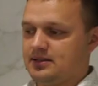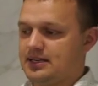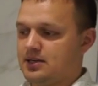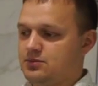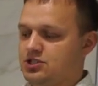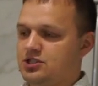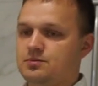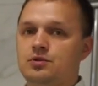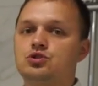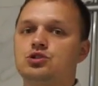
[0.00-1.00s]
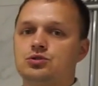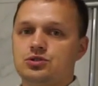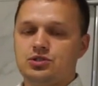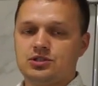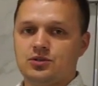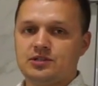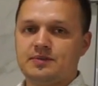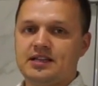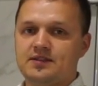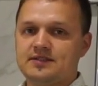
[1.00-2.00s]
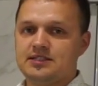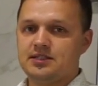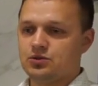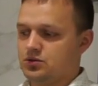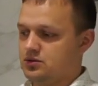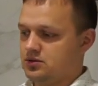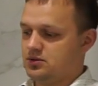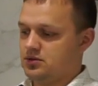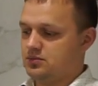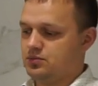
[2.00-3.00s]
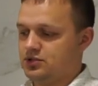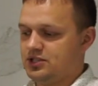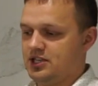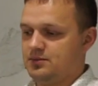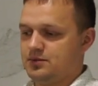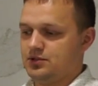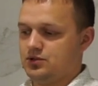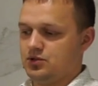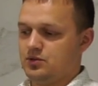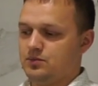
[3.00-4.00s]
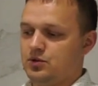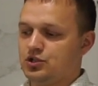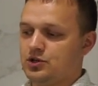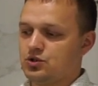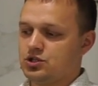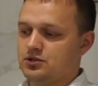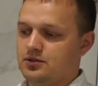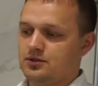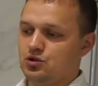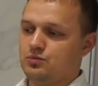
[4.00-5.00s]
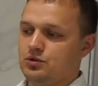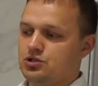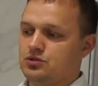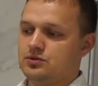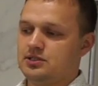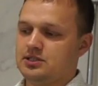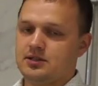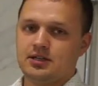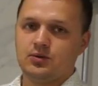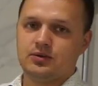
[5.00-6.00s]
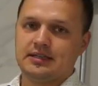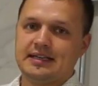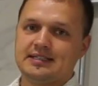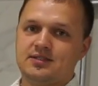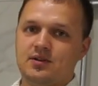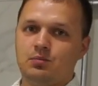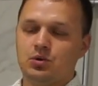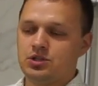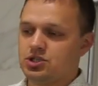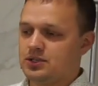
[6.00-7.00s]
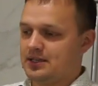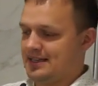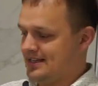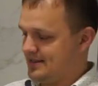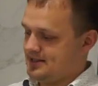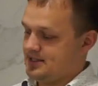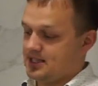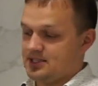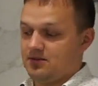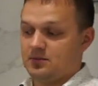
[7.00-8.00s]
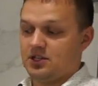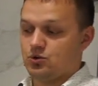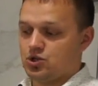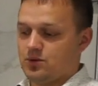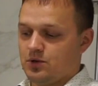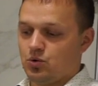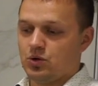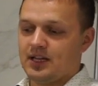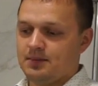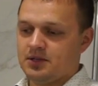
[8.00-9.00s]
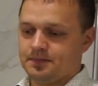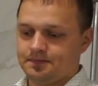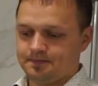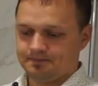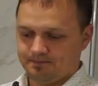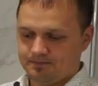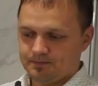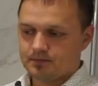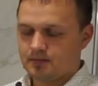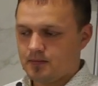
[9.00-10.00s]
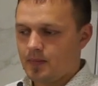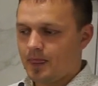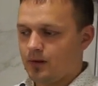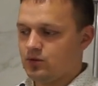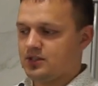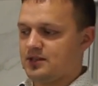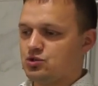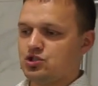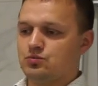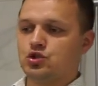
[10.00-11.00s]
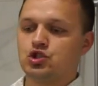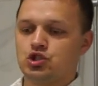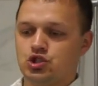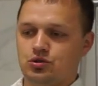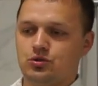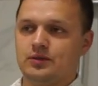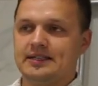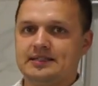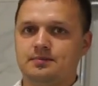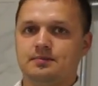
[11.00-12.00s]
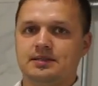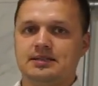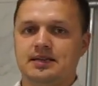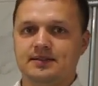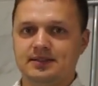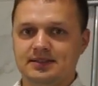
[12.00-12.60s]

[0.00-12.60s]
как обычно, не получилось у нас ее спрятать в стену, э, пустили мы ее понаружи, но получилась у нас вот такая вот красивая полочка с красивыми наружными углами, вот, где можно будет что-то у нас поставить.